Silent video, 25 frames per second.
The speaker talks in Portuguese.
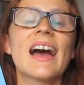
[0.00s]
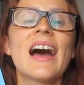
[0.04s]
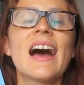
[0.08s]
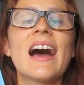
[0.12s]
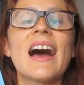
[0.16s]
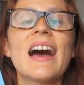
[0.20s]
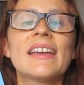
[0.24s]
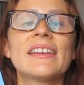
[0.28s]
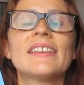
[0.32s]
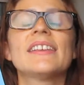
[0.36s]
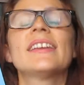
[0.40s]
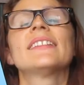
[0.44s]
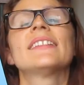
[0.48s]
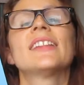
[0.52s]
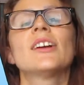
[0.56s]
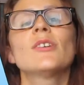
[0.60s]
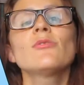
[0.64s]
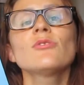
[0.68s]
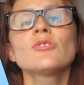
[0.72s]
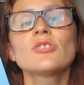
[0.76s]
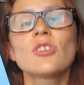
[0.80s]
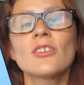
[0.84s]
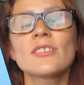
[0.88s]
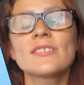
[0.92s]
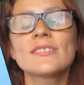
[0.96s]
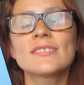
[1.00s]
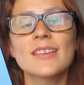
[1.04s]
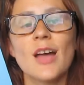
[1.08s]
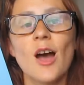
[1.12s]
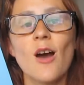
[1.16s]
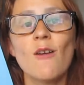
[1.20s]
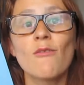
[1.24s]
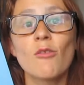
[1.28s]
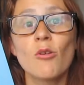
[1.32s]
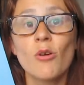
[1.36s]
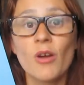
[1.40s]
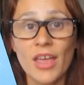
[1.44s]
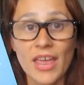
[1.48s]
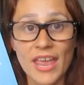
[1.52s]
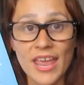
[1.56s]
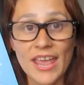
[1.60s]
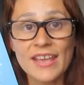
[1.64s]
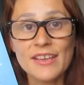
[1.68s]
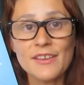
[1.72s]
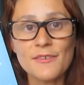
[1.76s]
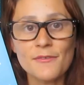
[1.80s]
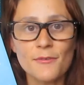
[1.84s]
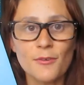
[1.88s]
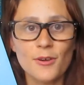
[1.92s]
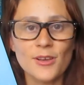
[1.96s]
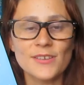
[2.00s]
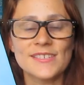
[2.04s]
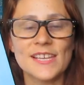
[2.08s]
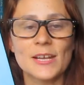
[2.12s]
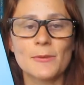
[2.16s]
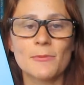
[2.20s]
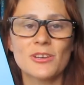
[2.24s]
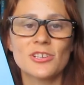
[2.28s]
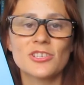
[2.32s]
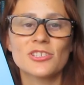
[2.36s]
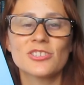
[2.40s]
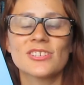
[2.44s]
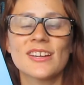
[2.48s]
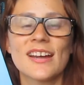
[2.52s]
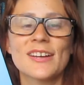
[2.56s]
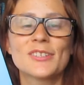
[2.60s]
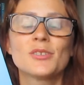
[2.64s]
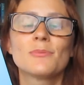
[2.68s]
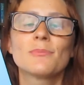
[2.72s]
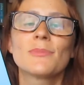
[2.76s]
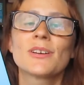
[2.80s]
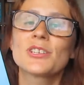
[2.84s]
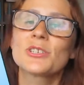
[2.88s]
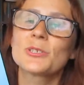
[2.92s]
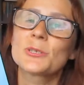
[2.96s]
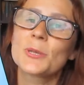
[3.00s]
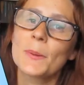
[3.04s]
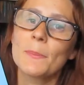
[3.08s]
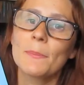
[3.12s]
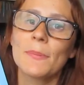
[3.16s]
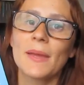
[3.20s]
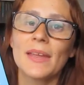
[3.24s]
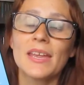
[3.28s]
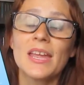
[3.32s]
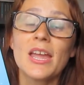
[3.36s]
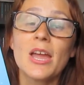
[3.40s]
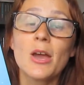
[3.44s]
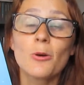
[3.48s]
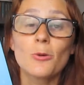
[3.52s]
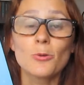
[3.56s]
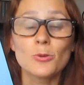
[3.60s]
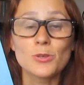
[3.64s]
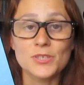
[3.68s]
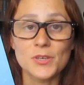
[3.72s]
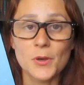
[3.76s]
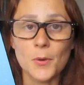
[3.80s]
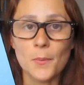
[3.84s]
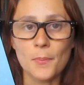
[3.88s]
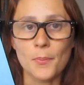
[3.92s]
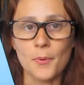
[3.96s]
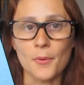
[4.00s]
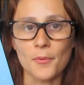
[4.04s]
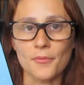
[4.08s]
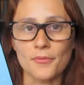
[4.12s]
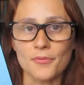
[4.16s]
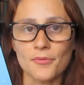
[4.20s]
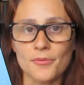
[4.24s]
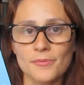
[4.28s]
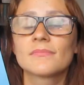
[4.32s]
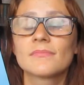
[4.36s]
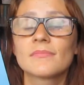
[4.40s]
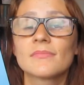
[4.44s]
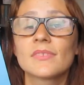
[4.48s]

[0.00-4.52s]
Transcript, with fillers: a rainha não só salva o rei que foi sequestrado, mas também o seu povo.